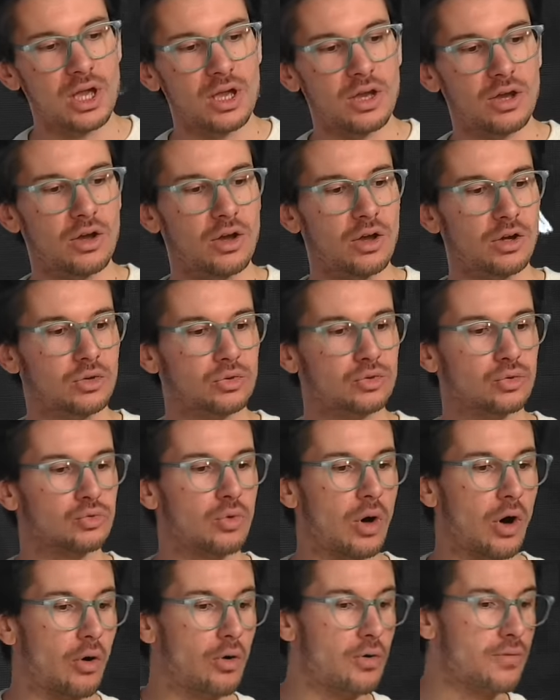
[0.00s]
euh, quand on
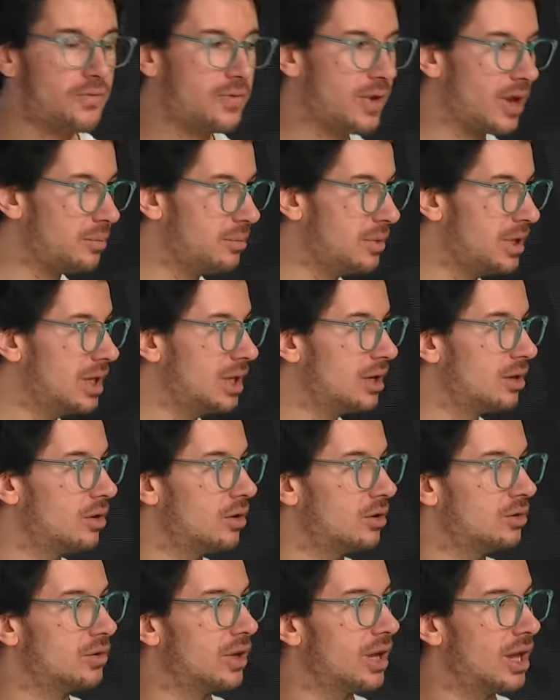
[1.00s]
doit refermer
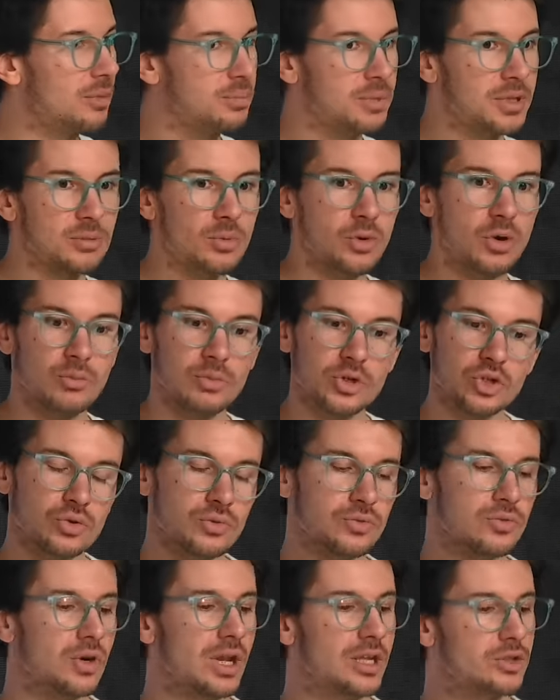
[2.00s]
euh, très rapidement. Moi, je
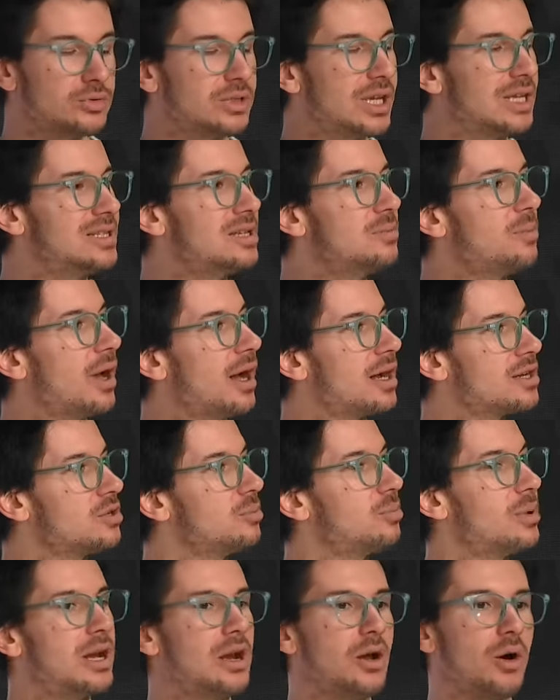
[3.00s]
trouve que la Ducati, par
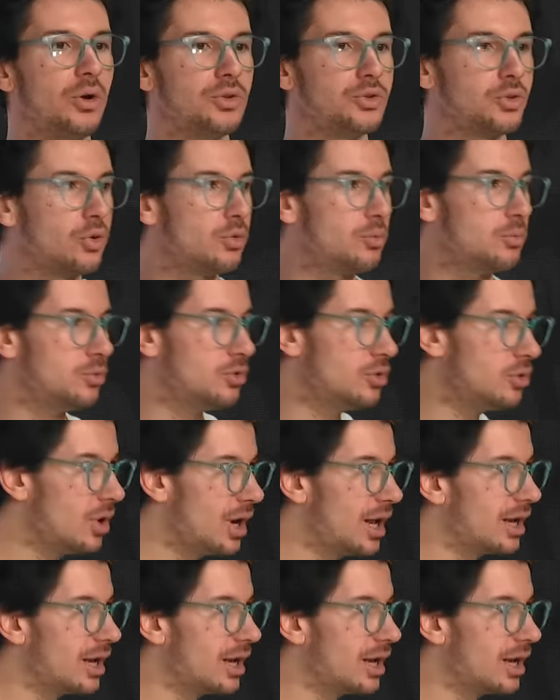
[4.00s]
exemple, elle rentre ah mieux à la